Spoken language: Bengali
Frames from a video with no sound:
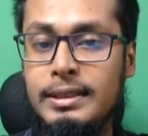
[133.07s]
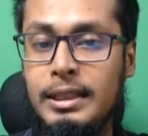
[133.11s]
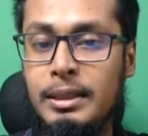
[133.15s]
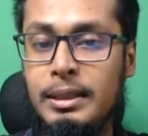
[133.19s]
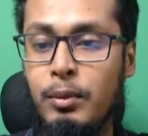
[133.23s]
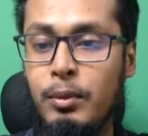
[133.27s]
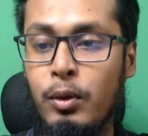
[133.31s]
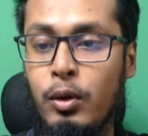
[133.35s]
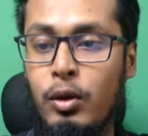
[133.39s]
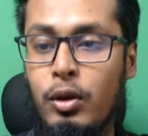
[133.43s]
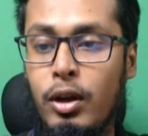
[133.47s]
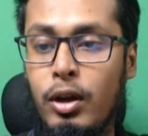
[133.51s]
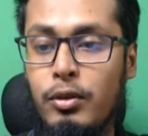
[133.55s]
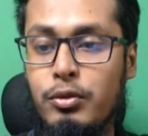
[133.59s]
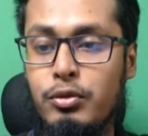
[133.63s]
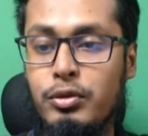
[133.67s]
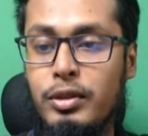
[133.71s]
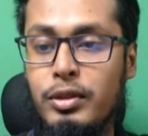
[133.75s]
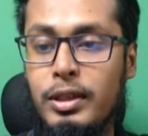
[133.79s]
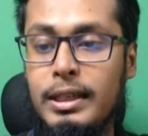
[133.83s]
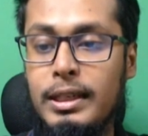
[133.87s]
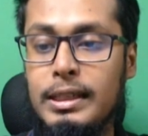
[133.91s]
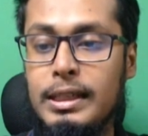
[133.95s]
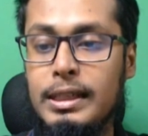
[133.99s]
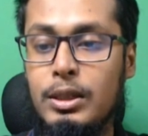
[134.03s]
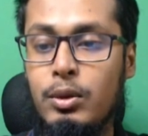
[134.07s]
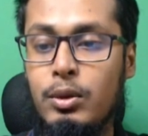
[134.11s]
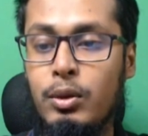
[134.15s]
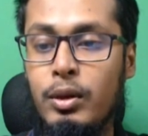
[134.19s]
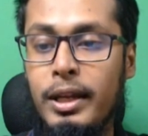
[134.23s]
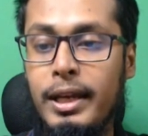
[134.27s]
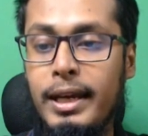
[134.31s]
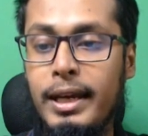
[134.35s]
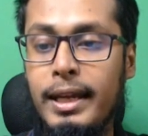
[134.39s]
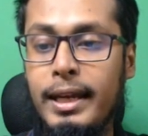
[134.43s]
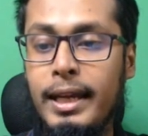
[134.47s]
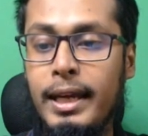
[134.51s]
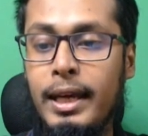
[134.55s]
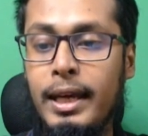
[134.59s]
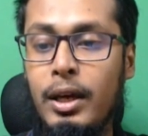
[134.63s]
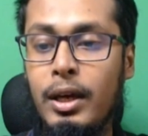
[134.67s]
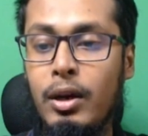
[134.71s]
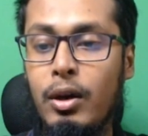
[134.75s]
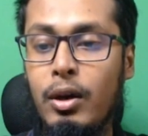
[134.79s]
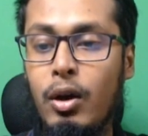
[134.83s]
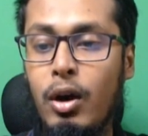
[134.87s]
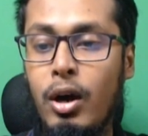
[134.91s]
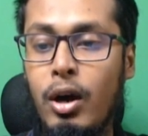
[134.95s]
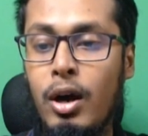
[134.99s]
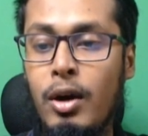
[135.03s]
সি মোর অপশনে ক্লিক করে এখানে
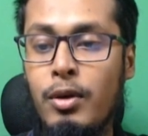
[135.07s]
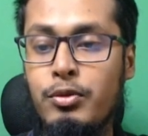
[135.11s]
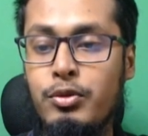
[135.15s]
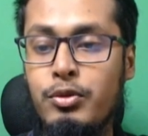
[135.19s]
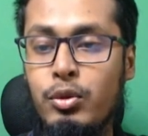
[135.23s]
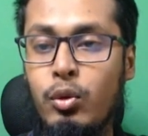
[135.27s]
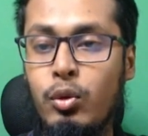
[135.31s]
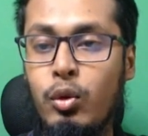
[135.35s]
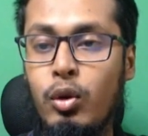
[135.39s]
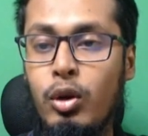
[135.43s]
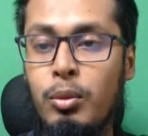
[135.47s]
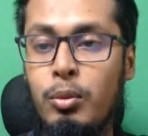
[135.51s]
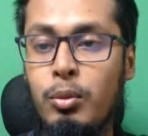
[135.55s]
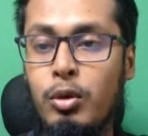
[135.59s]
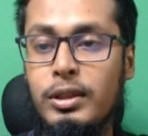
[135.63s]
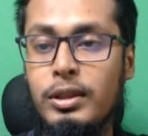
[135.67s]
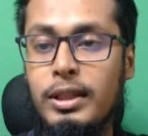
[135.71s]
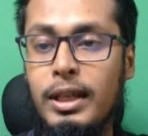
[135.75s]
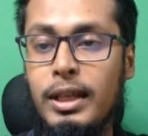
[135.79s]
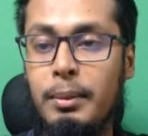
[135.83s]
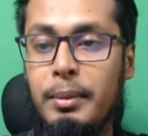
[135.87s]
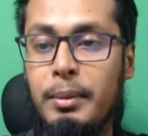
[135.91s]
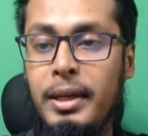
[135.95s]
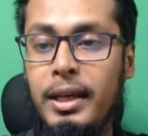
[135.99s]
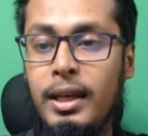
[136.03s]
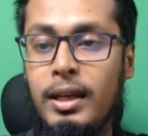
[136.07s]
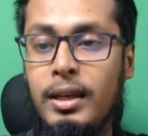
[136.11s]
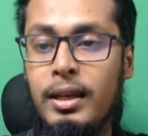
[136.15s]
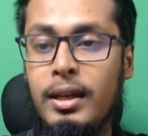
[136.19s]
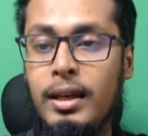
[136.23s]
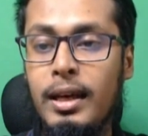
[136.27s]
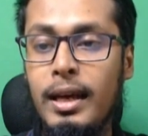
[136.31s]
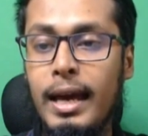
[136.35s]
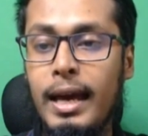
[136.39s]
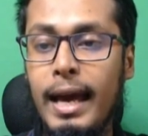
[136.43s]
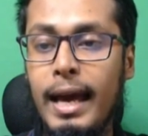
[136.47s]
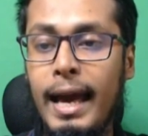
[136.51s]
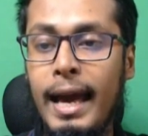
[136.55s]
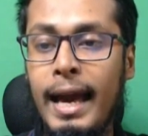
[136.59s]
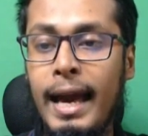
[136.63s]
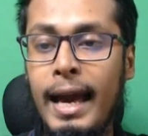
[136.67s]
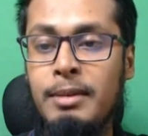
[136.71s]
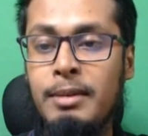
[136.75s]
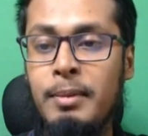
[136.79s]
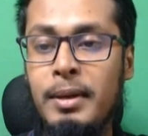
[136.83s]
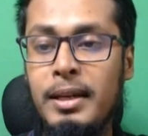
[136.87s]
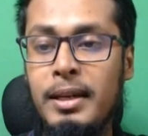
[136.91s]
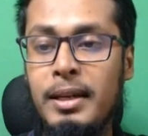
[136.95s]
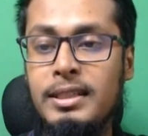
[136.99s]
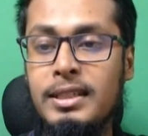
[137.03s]
অপশনগুলোর মধ্যে আমি
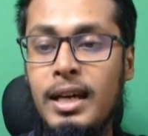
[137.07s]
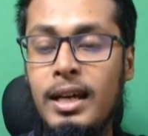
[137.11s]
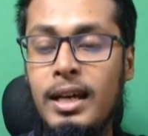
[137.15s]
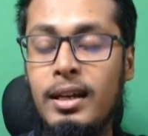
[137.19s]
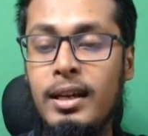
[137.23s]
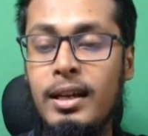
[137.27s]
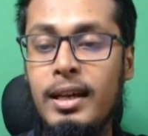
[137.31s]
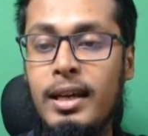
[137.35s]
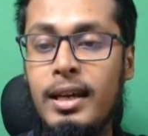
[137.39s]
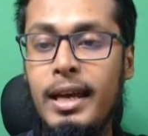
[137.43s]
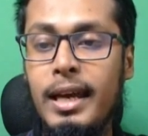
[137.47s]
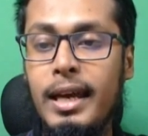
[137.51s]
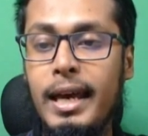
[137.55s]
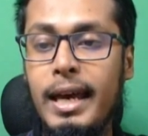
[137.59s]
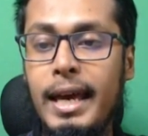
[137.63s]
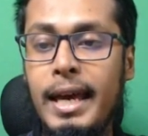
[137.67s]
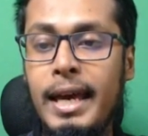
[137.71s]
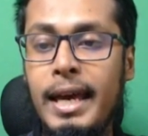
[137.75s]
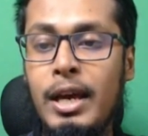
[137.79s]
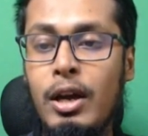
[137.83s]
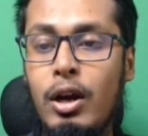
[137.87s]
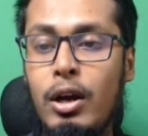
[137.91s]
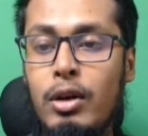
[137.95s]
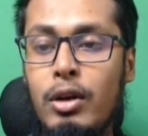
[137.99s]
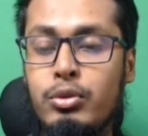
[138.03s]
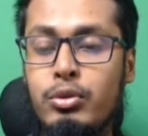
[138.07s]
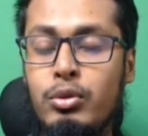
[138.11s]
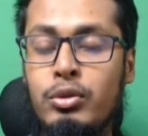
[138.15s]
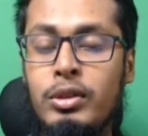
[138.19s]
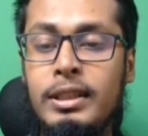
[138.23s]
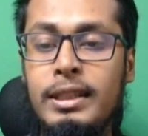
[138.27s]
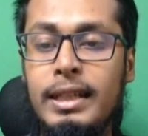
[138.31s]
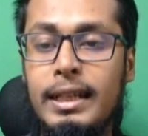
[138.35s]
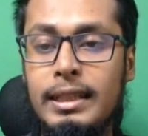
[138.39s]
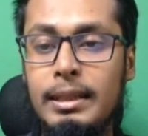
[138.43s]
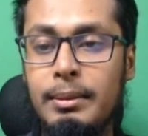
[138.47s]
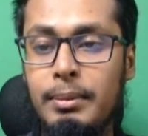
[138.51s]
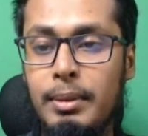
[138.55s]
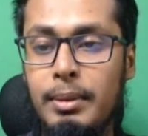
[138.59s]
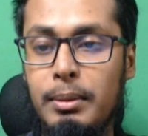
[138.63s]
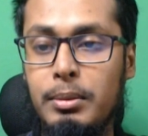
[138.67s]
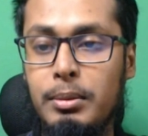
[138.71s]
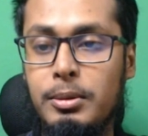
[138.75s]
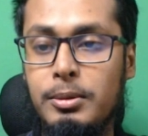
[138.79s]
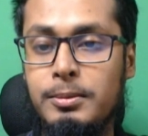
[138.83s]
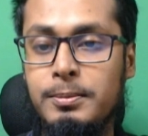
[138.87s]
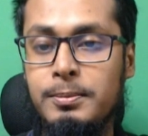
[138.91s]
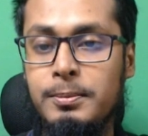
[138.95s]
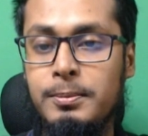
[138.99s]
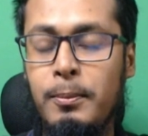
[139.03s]
অ্যাড ম্যানেজার এই অপশনটি দেখতে
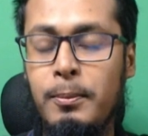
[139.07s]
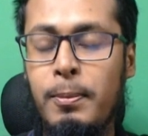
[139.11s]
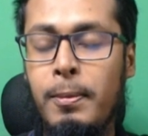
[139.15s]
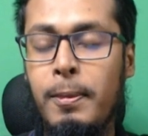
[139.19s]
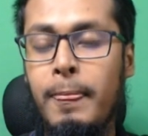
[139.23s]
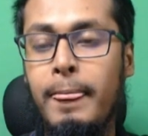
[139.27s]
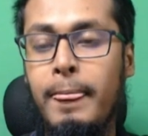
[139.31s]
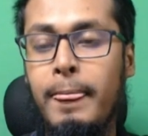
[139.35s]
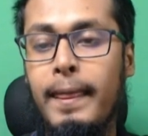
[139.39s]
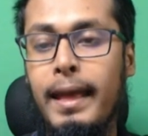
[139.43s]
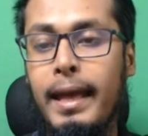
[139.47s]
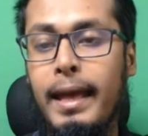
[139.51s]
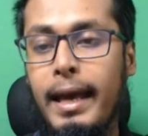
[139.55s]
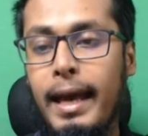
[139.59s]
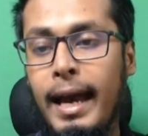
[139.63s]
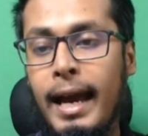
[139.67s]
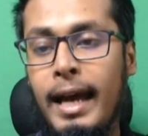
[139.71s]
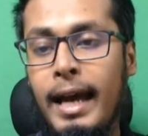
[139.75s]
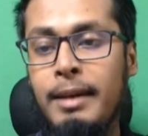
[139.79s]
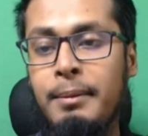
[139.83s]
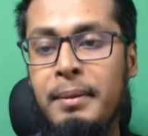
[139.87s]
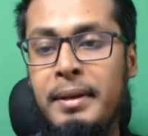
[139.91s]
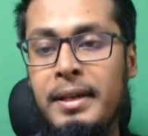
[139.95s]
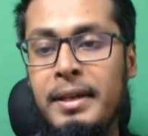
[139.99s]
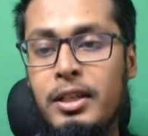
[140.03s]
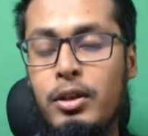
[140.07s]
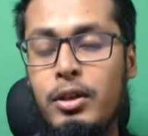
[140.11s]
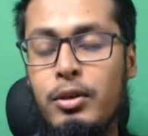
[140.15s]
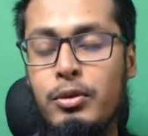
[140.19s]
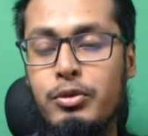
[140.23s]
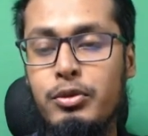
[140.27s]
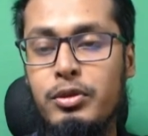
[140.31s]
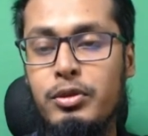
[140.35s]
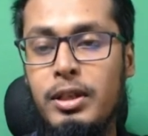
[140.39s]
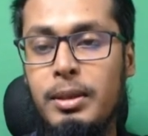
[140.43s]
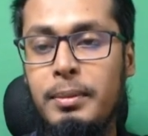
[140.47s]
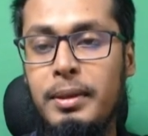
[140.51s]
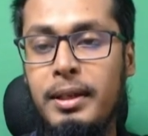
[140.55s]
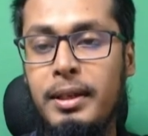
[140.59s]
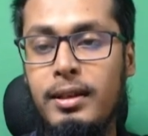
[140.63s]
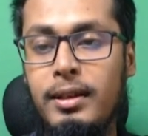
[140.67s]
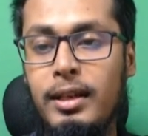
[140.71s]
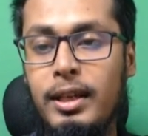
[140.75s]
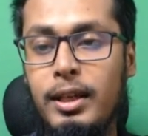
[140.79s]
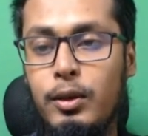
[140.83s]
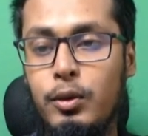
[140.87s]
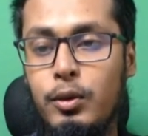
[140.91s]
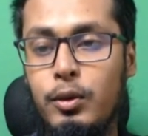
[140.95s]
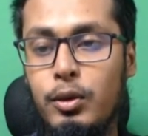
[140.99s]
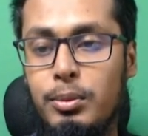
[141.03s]
পাবো অ্যাড ম্যানেজার অপশনে আমি
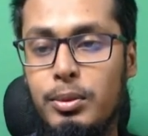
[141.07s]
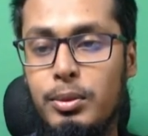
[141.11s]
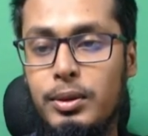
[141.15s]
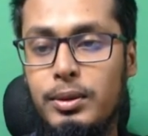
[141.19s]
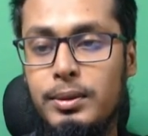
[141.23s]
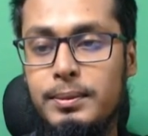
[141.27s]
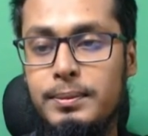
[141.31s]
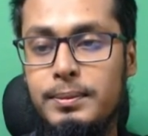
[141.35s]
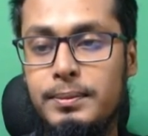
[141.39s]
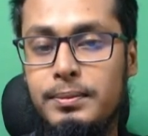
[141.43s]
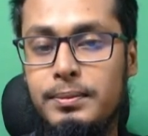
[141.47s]
ক্লিক করব